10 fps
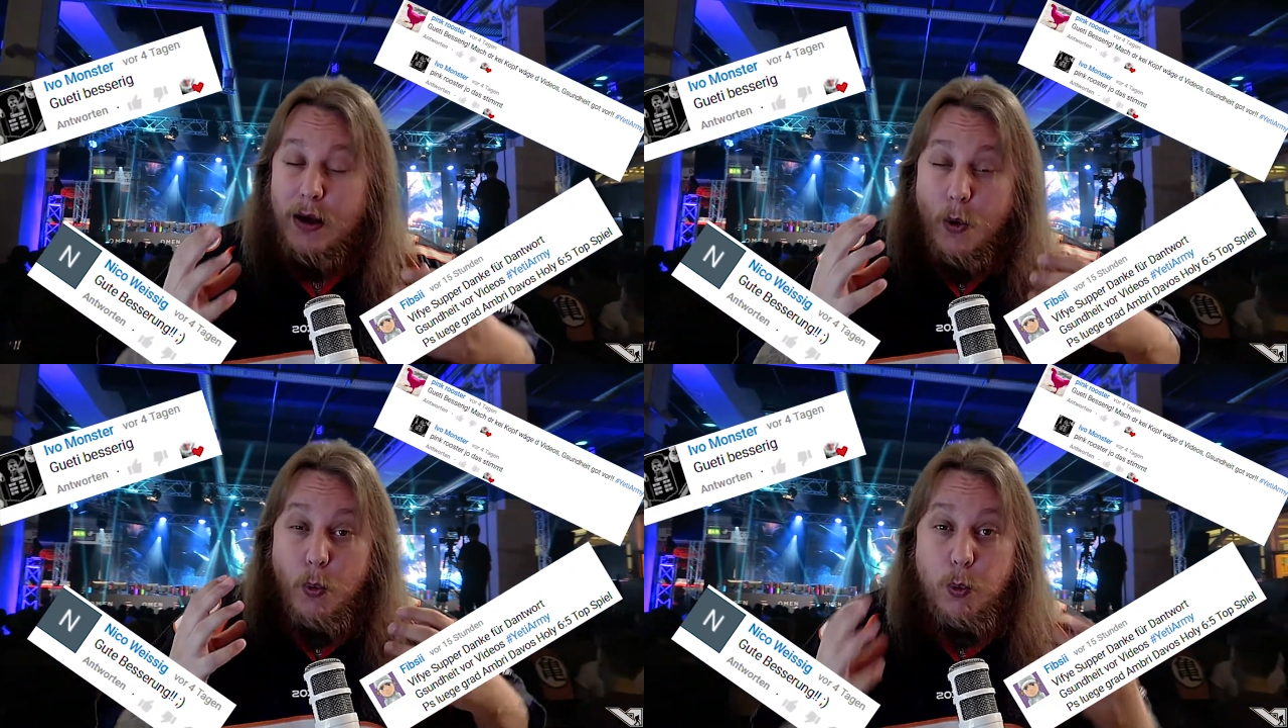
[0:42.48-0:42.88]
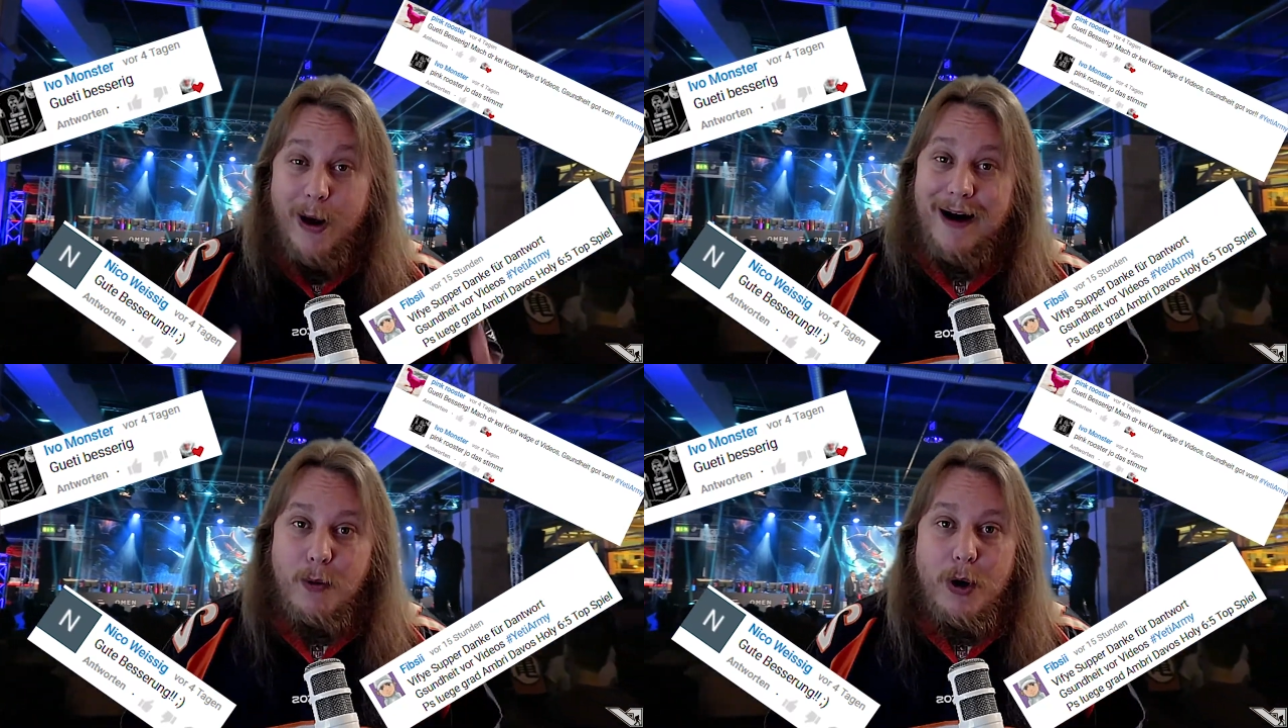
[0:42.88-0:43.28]

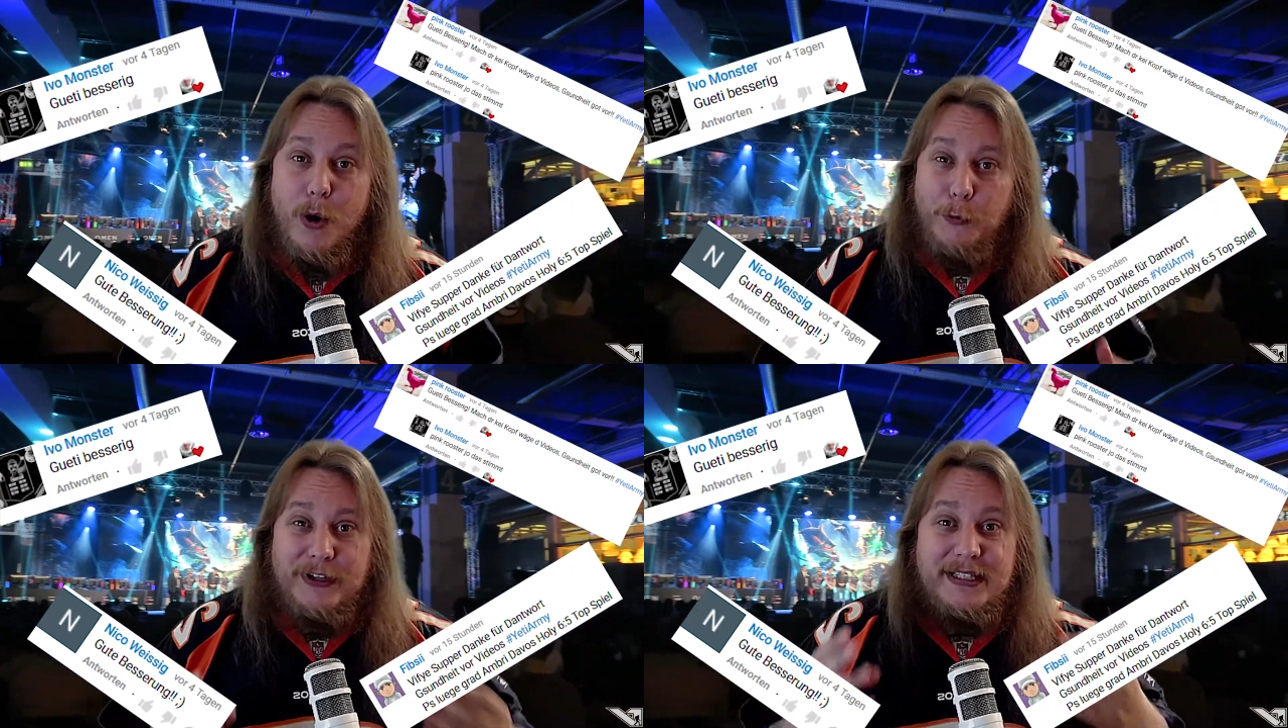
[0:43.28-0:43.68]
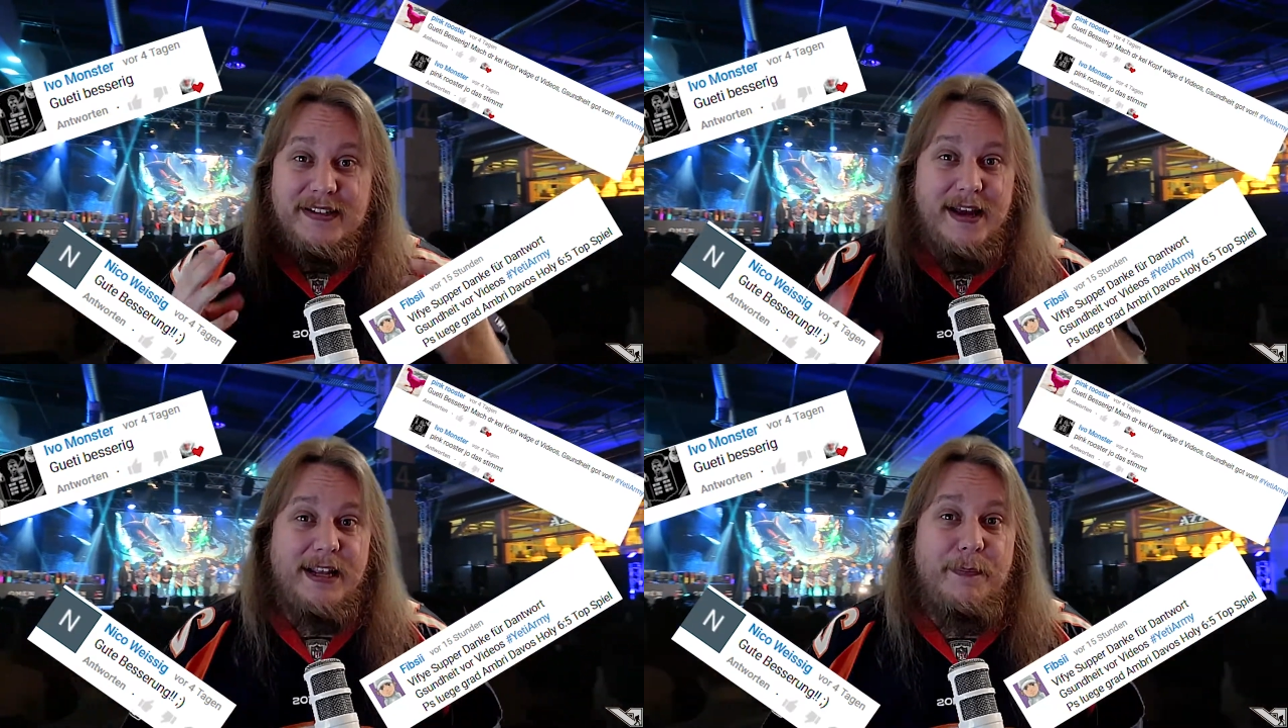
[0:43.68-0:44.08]
Wow! Und das
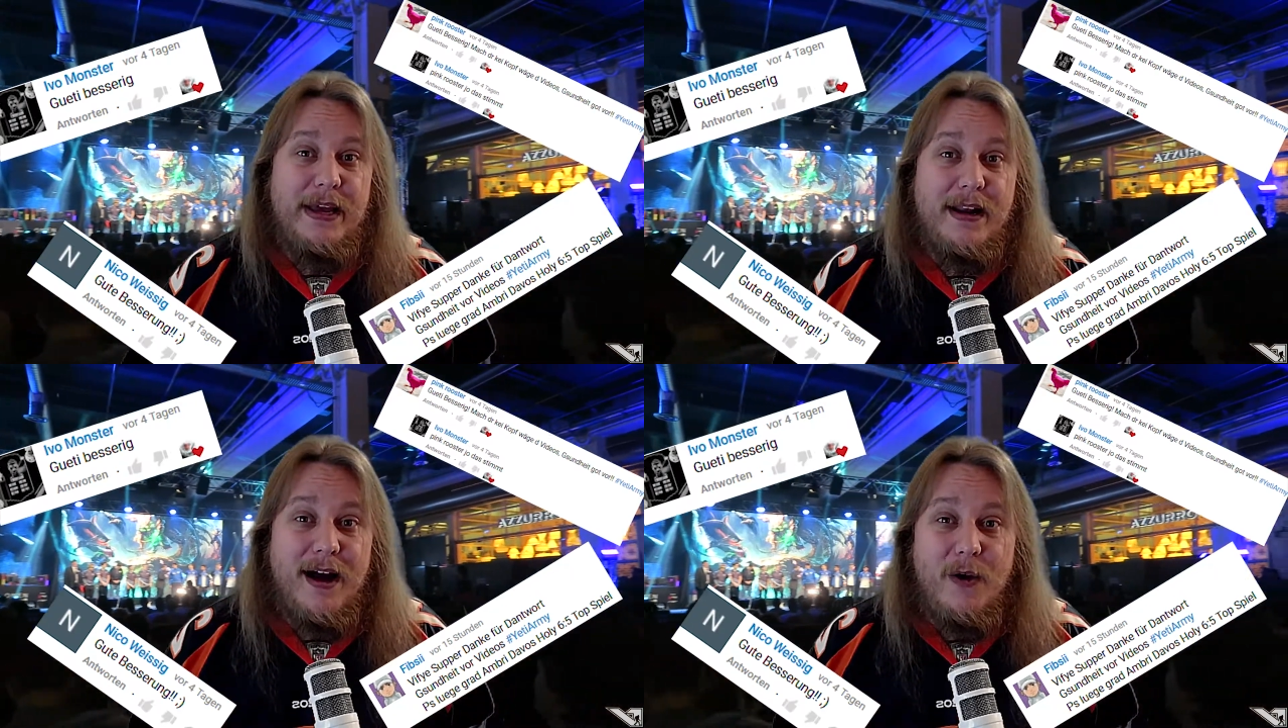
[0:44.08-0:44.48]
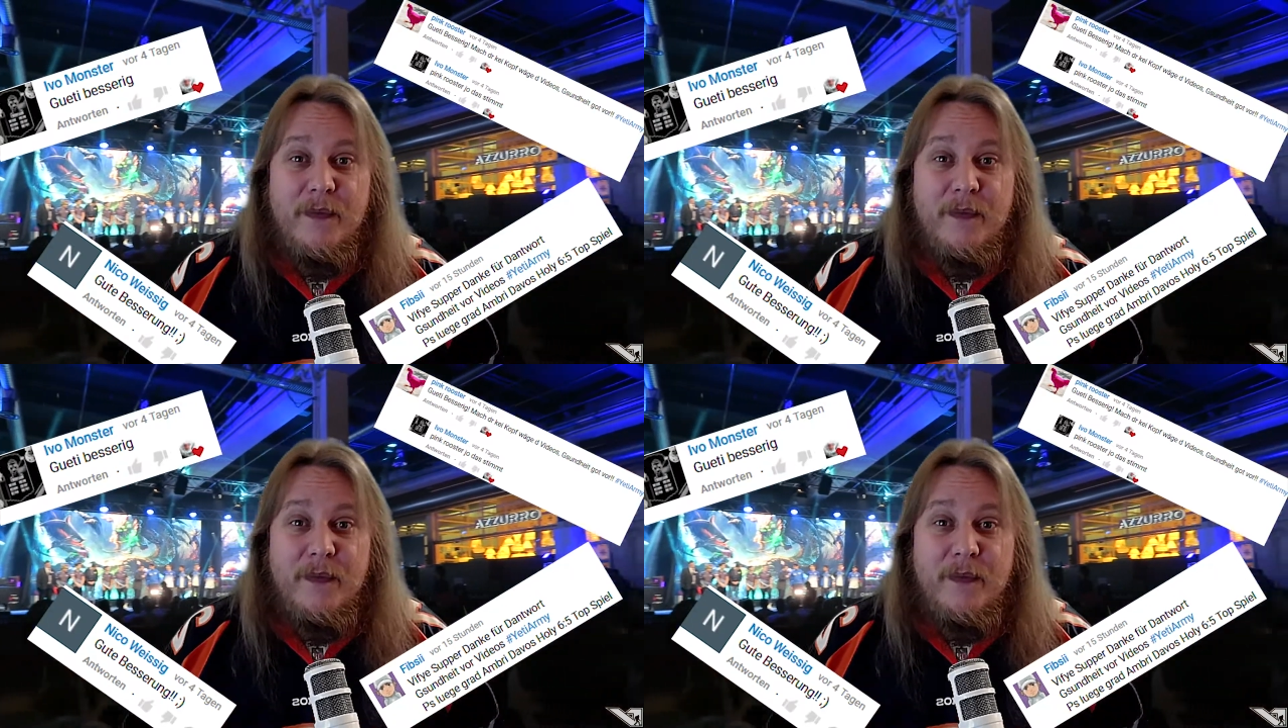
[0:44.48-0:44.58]
zeigt mir auch,